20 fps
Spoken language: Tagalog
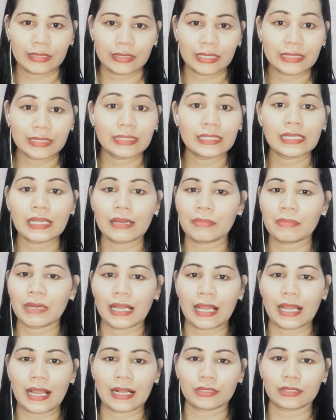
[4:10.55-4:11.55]
Hindi ka
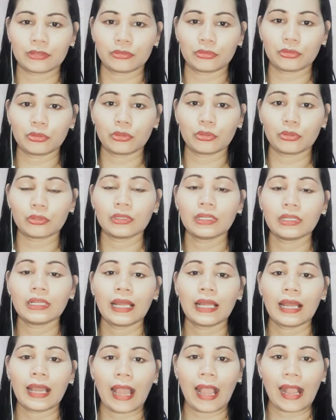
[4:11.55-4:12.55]
makakatulog
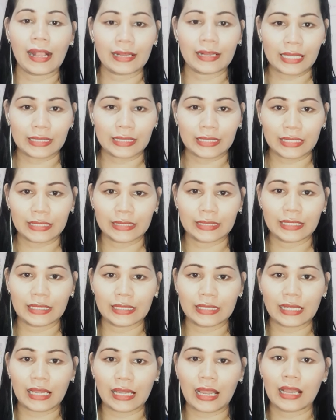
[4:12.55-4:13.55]
hanggat hindi
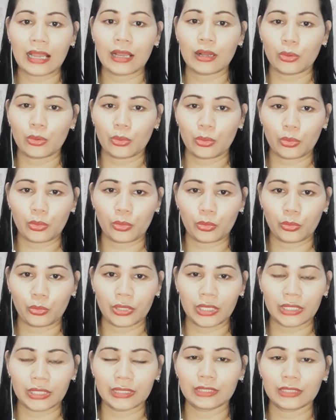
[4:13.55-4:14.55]
ka
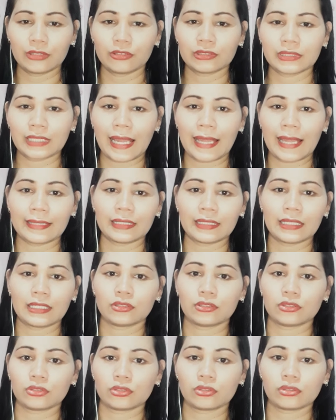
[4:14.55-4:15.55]
uuwi dito sa
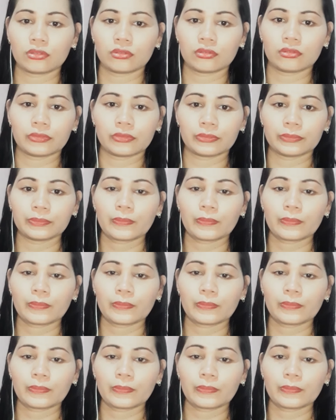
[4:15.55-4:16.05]
atin. So,